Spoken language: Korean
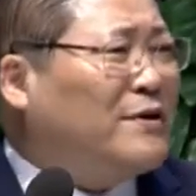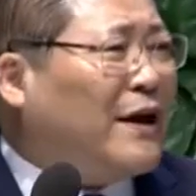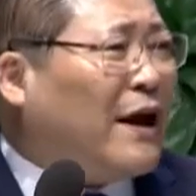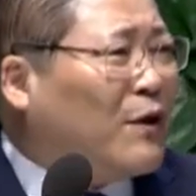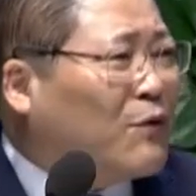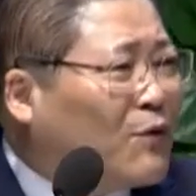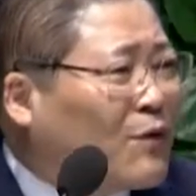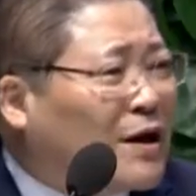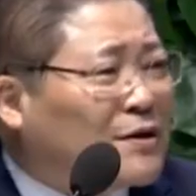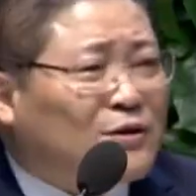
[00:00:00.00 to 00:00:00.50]

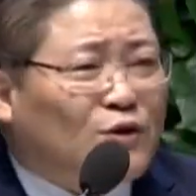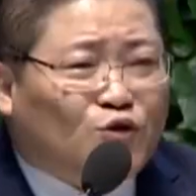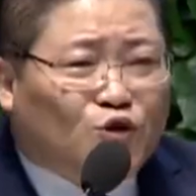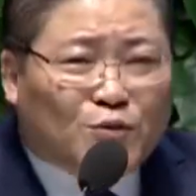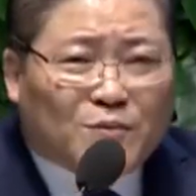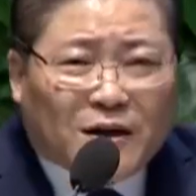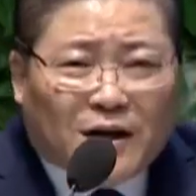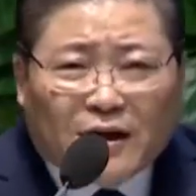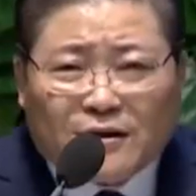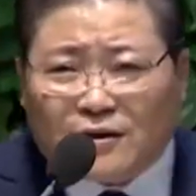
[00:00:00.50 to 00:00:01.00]
대구 가서
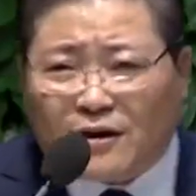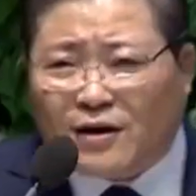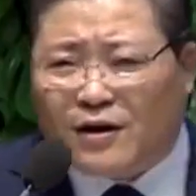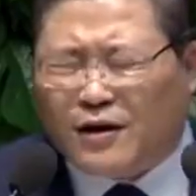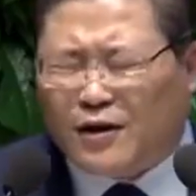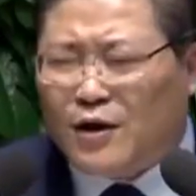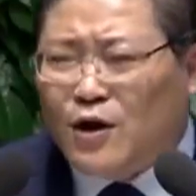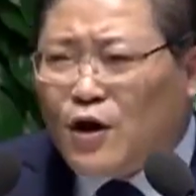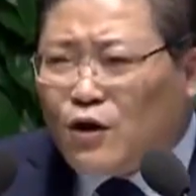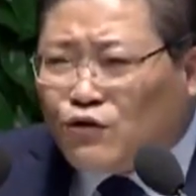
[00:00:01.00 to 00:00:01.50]
구미
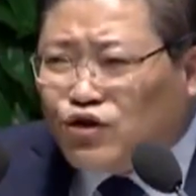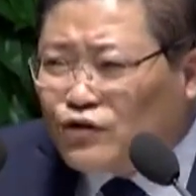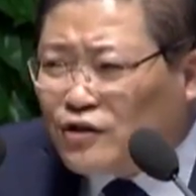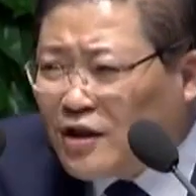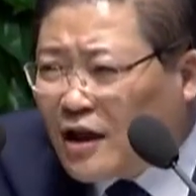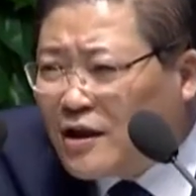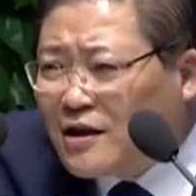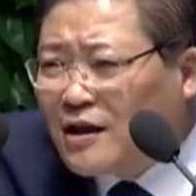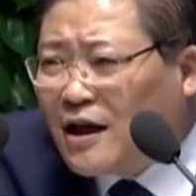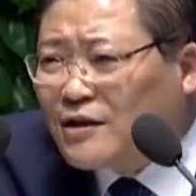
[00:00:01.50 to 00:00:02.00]
가서
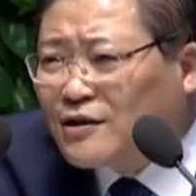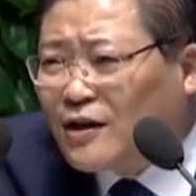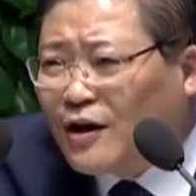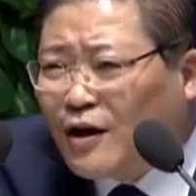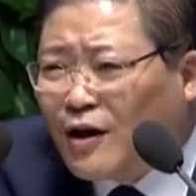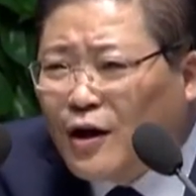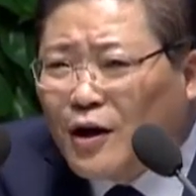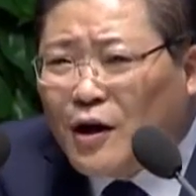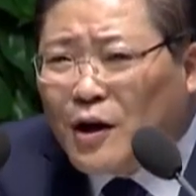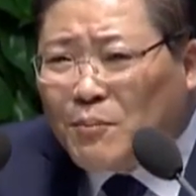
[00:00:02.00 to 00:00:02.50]
군산
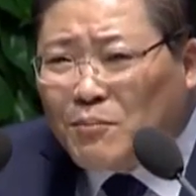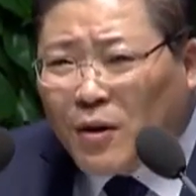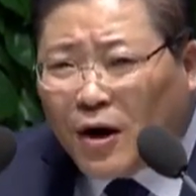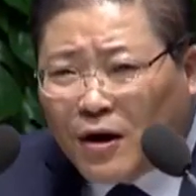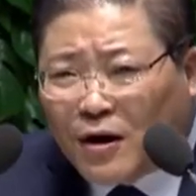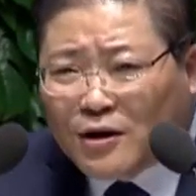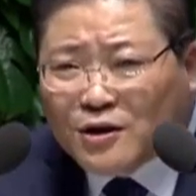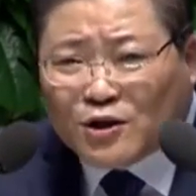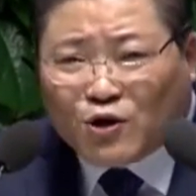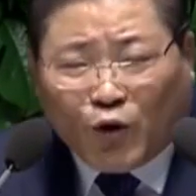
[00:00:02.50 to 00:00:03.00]
가서
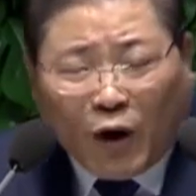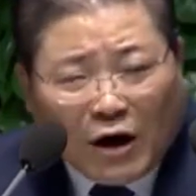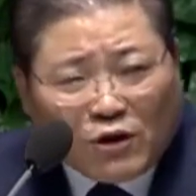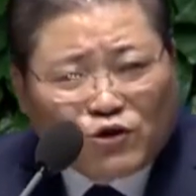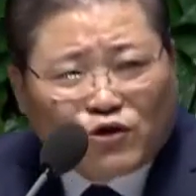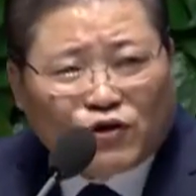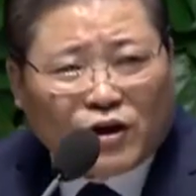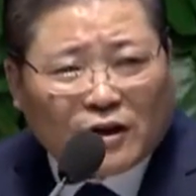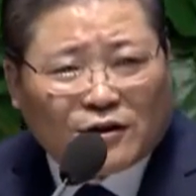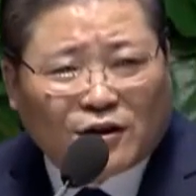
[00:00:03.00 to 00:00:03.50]
뭐
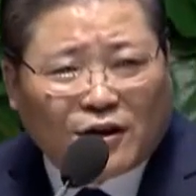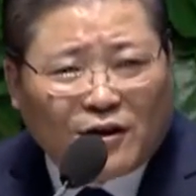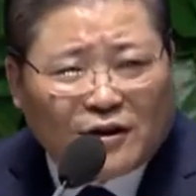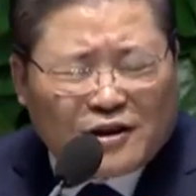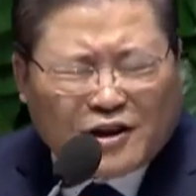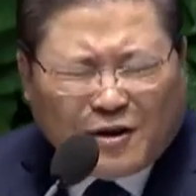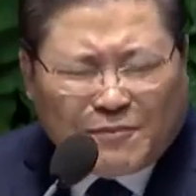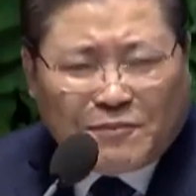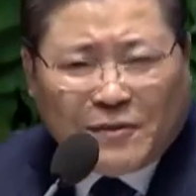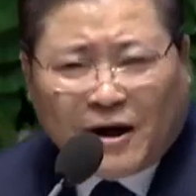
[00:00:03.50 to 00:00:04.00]
광주 가서
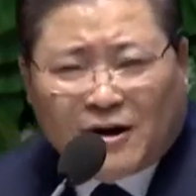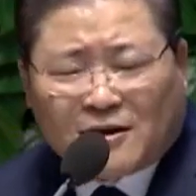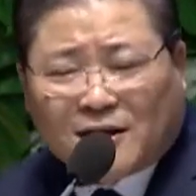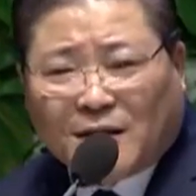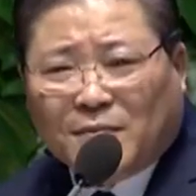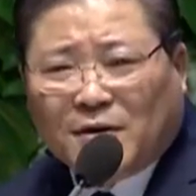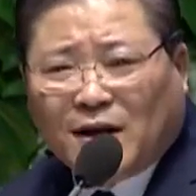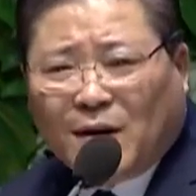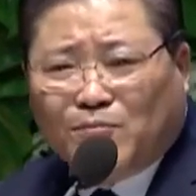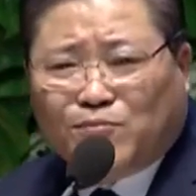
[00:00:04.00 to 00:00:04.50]
집회할
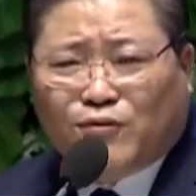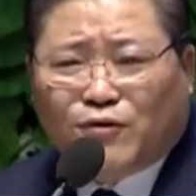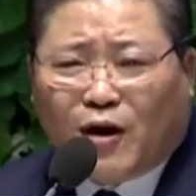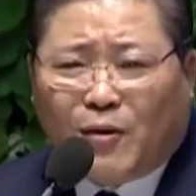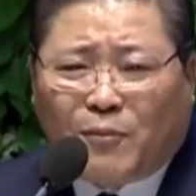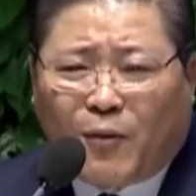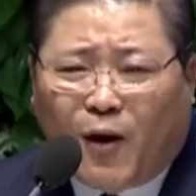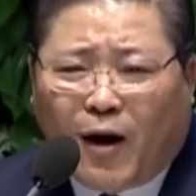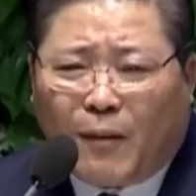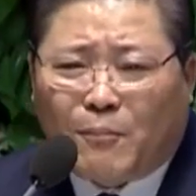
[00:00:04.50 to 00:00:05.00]
때마다
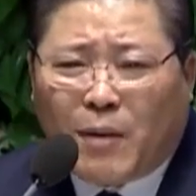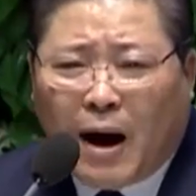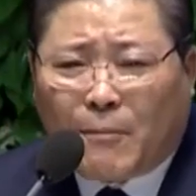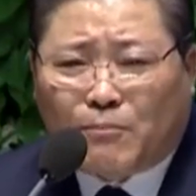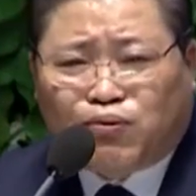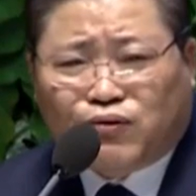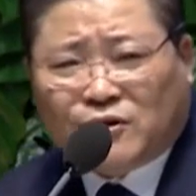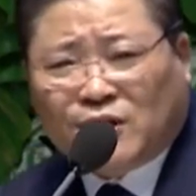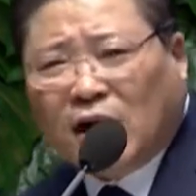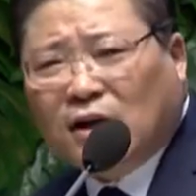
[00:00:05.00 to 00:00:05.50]
물어봐.
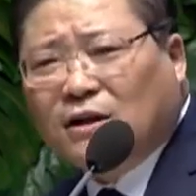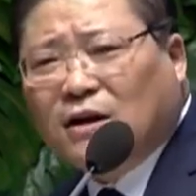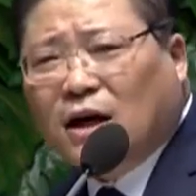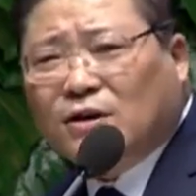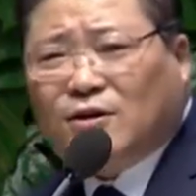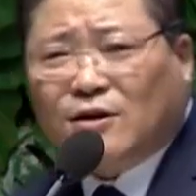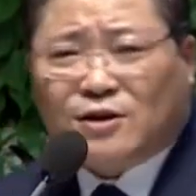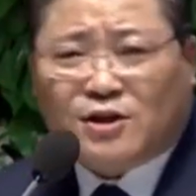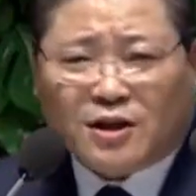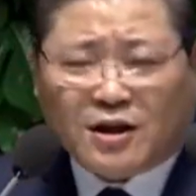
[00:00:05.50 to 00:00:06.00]
뭐 부산
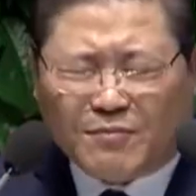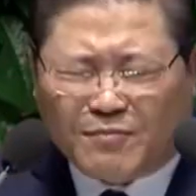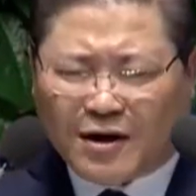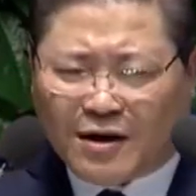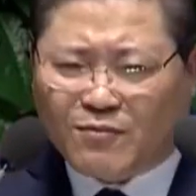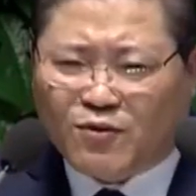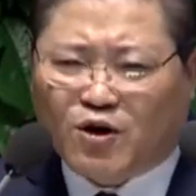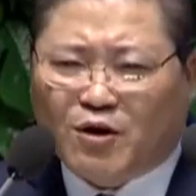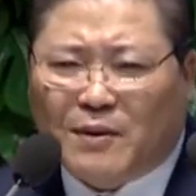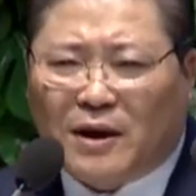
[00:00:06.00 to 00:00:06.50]
가서
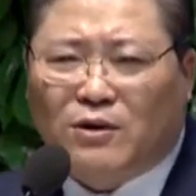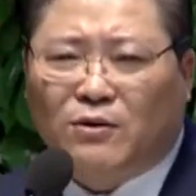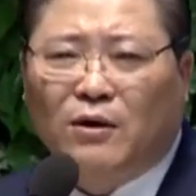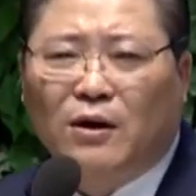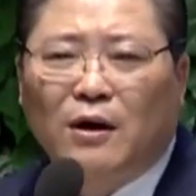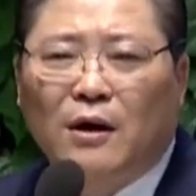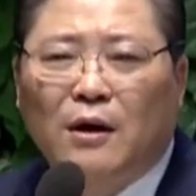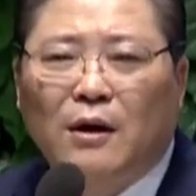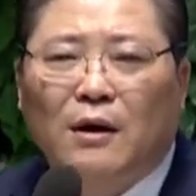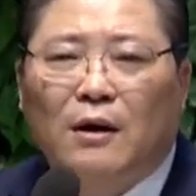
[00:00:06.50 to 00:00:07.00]
지난번에 물어봐도
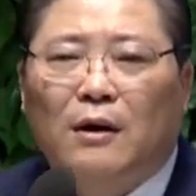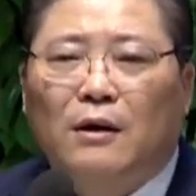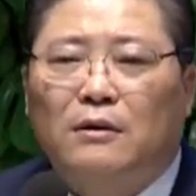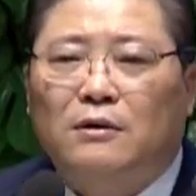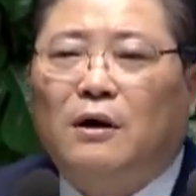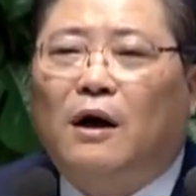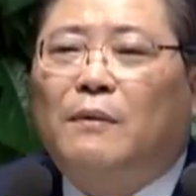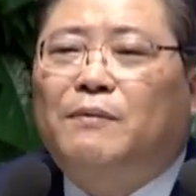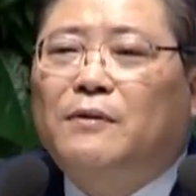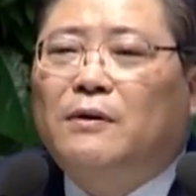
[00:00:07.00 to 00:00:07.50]

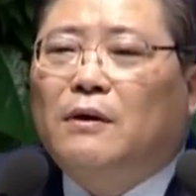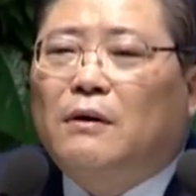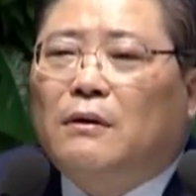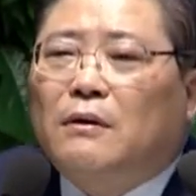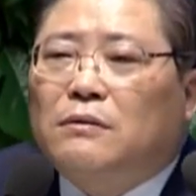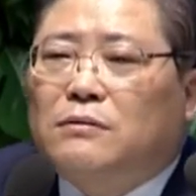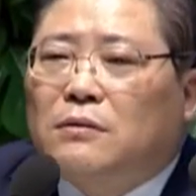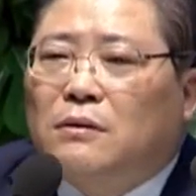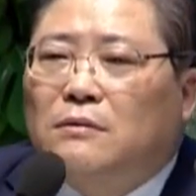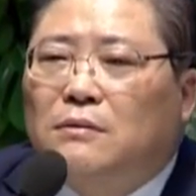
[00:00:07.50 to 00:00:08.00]

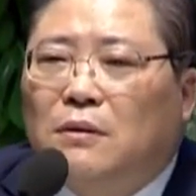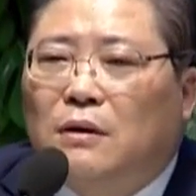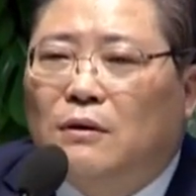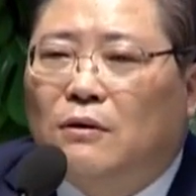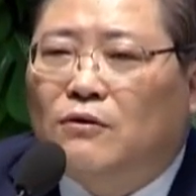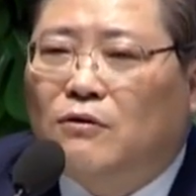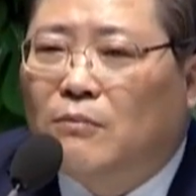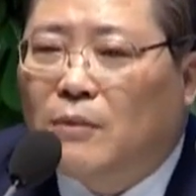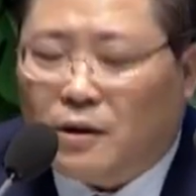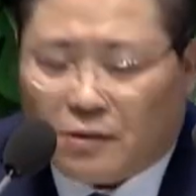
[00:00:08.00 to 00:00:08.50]
나비가
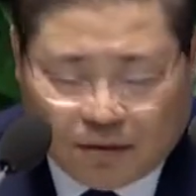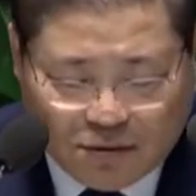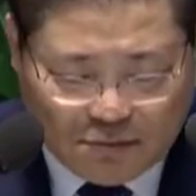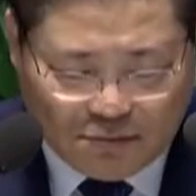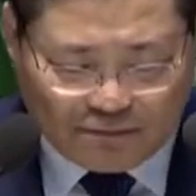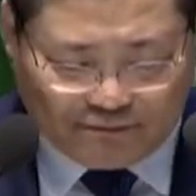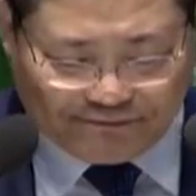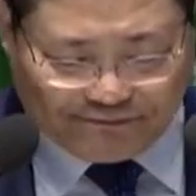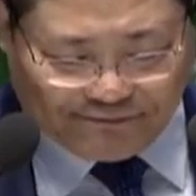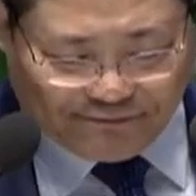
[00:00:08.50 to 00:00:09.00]
선택했구만요.
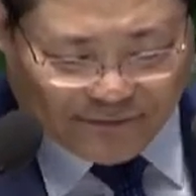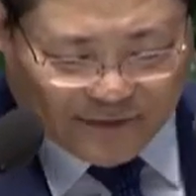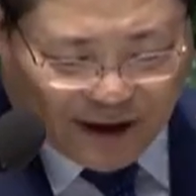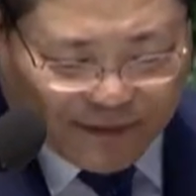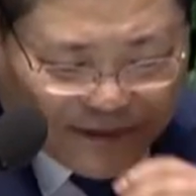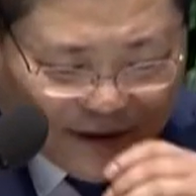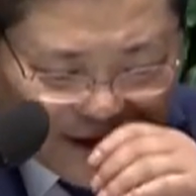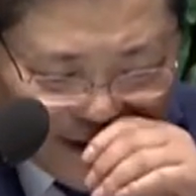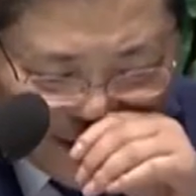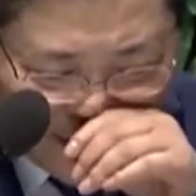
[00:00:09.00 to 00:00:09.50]

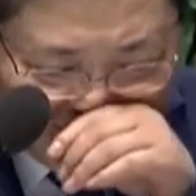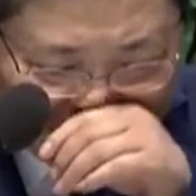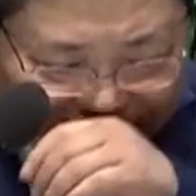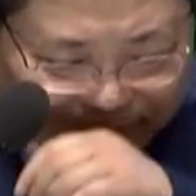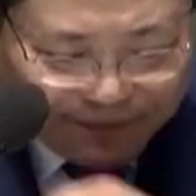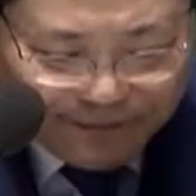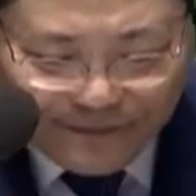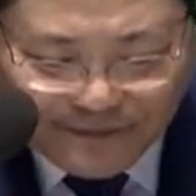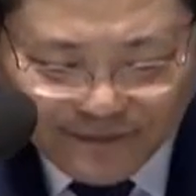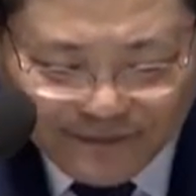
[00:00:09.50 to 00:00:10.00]
나비가.
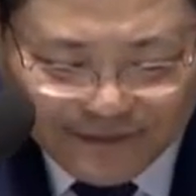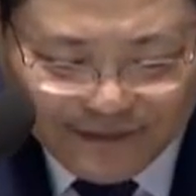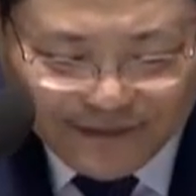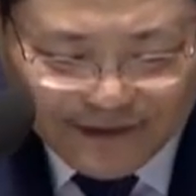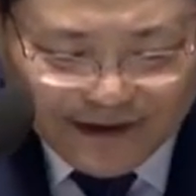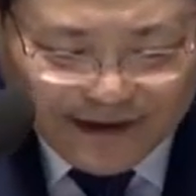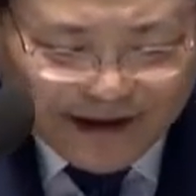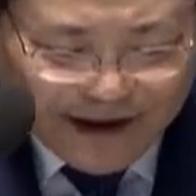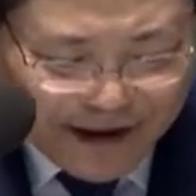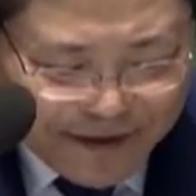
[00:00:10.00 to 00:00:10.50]

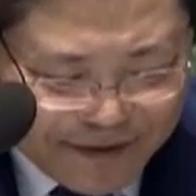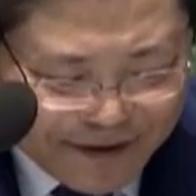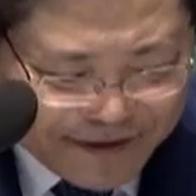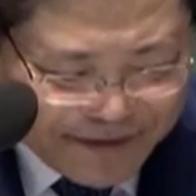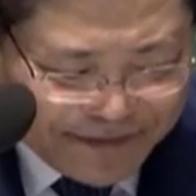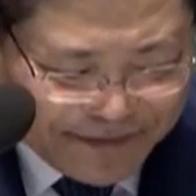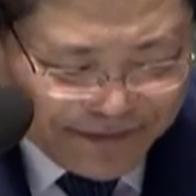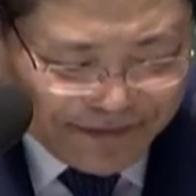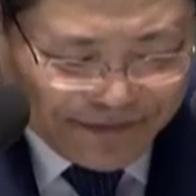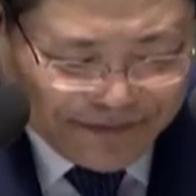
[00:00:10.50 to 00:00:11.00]

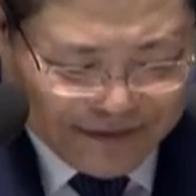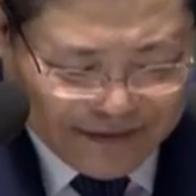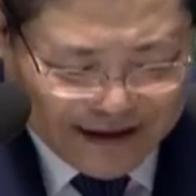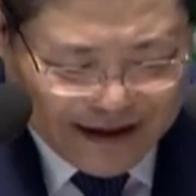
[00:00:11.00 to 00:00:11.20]
여러분